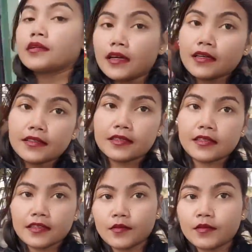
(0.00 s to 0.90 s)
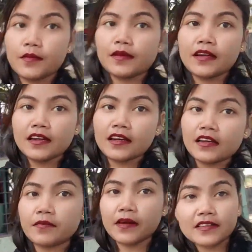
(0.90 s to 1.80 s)
और गैस अभी मेरा ना
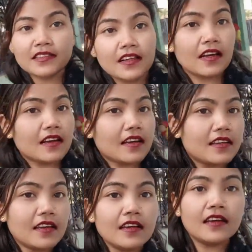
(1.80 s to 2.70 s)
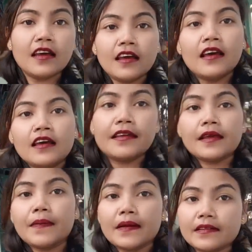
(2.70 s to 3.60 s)
एक पार्सल आ गई है
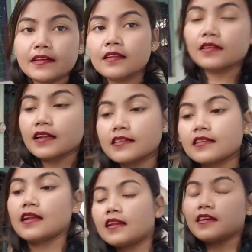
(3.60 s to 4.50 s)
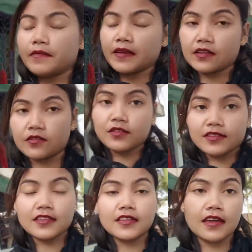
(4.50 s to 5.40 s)
ये पार्सल इतना ज़रा नहीं मेरा जो
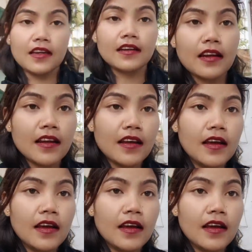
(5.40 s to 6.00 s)
स्किन केयर का